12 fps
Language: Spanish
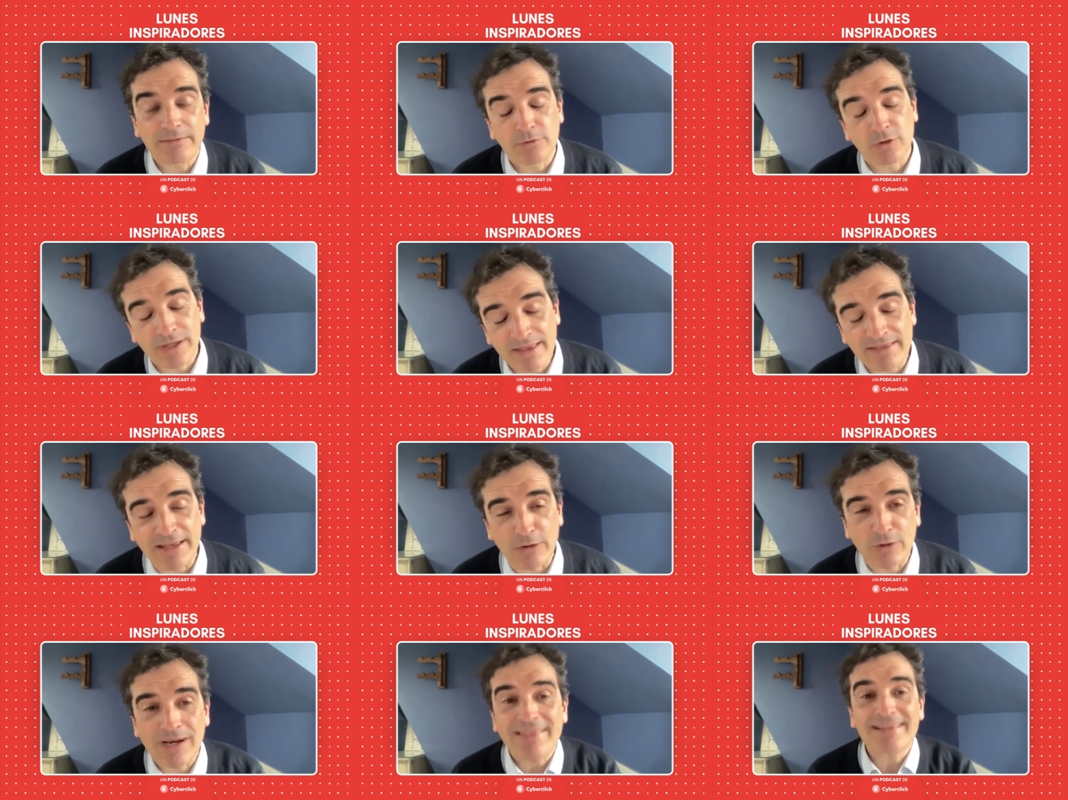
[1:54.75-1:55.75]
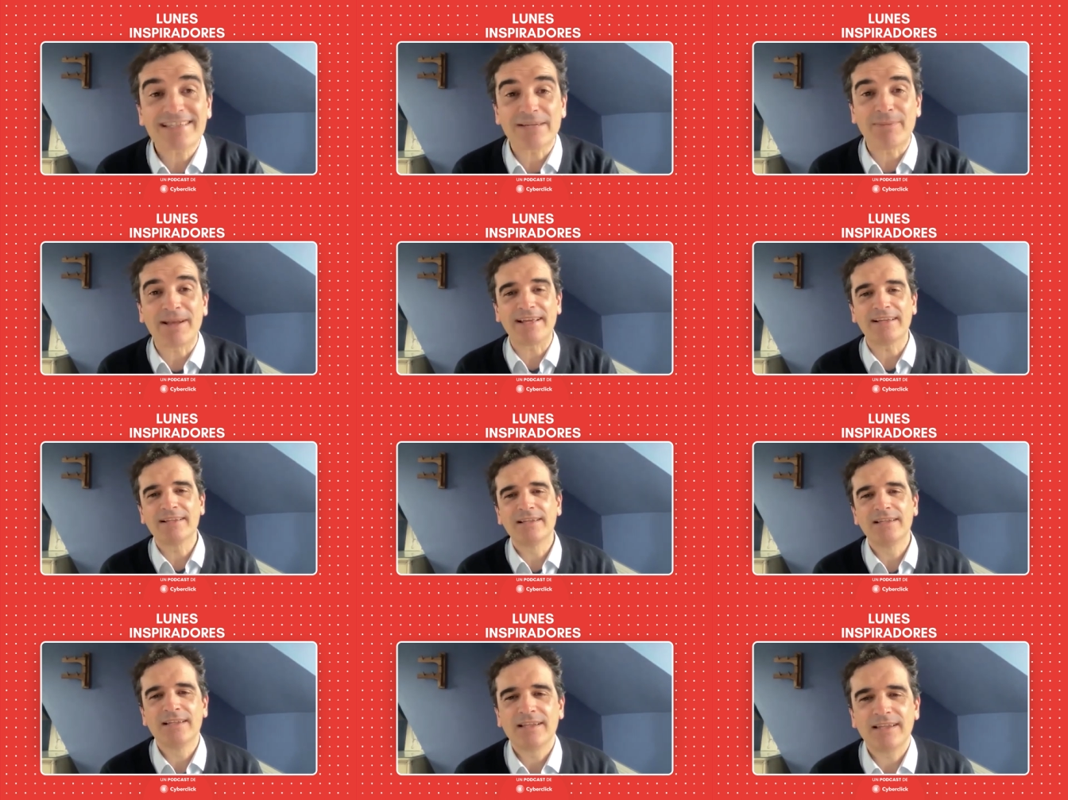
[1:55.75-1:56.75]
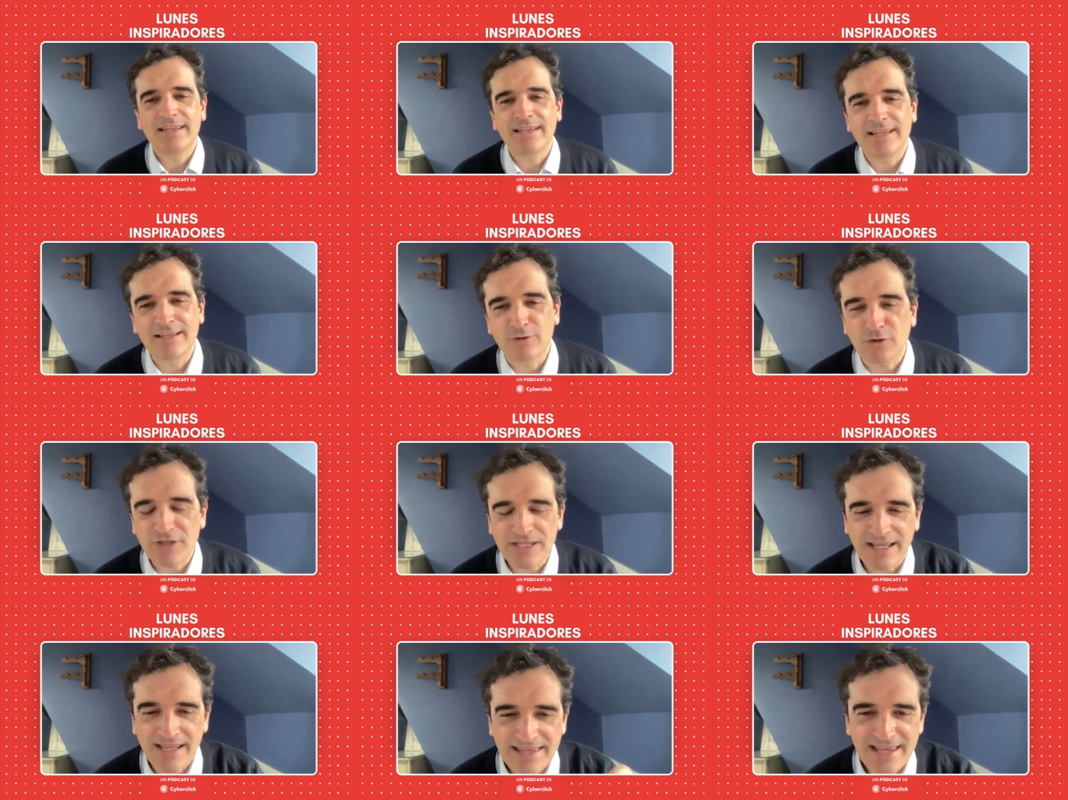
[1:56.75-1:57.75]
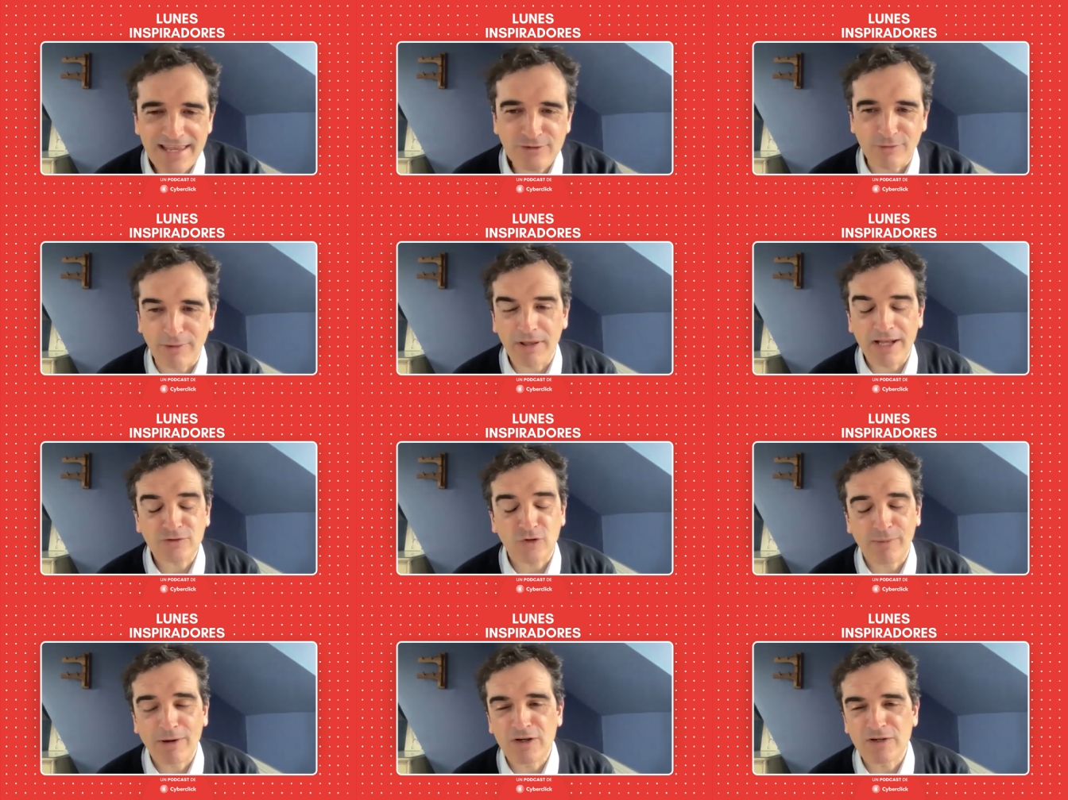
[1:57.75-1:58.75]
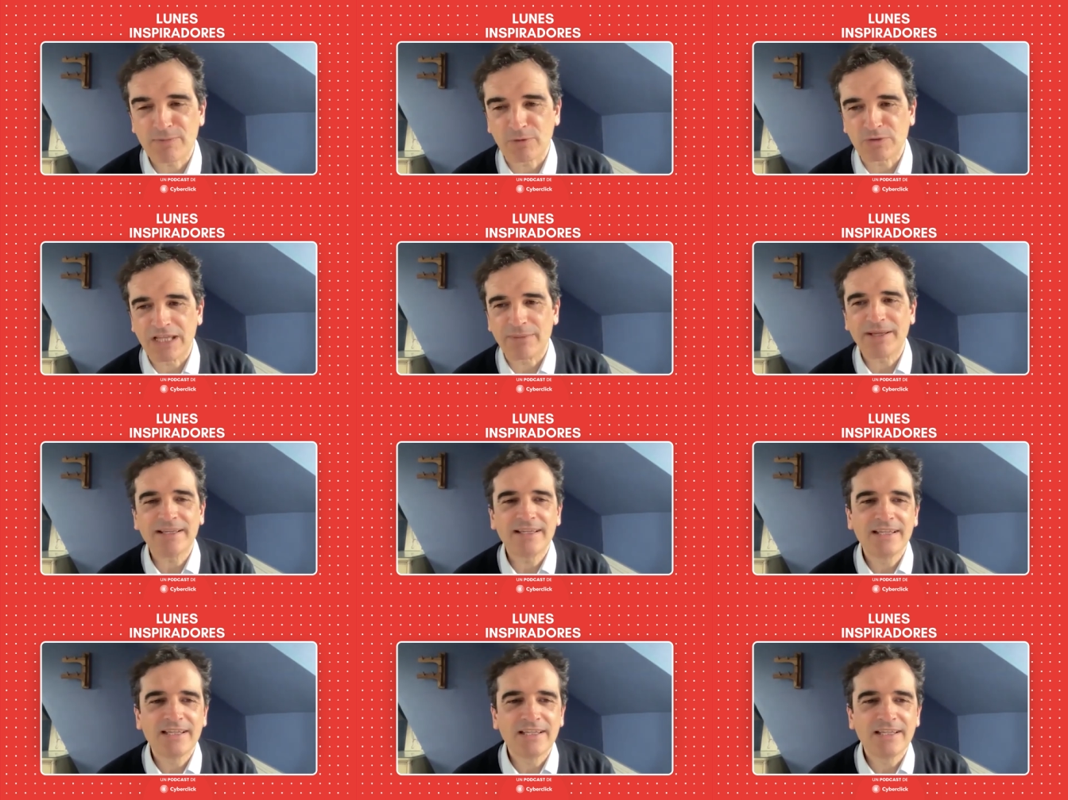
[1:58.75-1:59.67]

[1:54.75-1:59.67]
no, cada día, no, cada semana eh, cogía a ella y a su, a su, hermano y les preguntaba,